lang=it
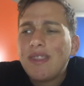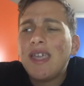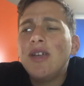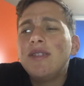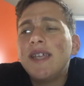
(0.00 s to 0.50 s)

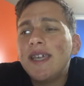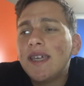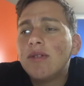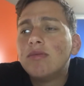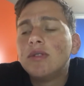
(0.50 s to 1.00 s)
e io direi
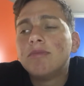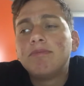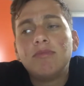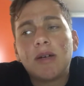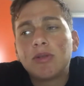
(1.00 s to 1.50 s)
che è un,
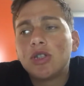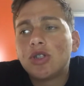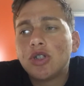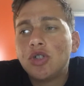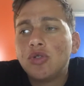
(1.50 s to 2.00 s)
una
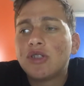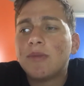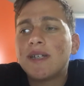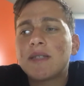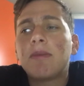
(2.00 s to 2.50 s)
posizione giusta
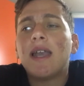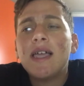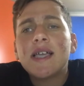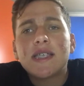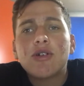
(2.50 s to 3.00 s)
per la spalla,
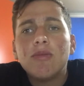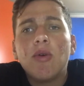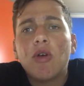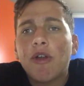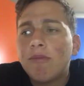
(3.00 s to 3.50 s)
anche se
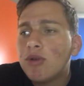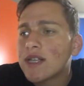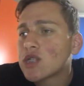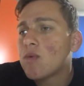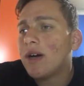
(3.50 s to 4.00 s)
comunque è una
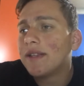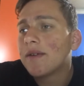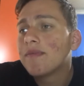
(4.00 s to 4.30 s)
buona squadra.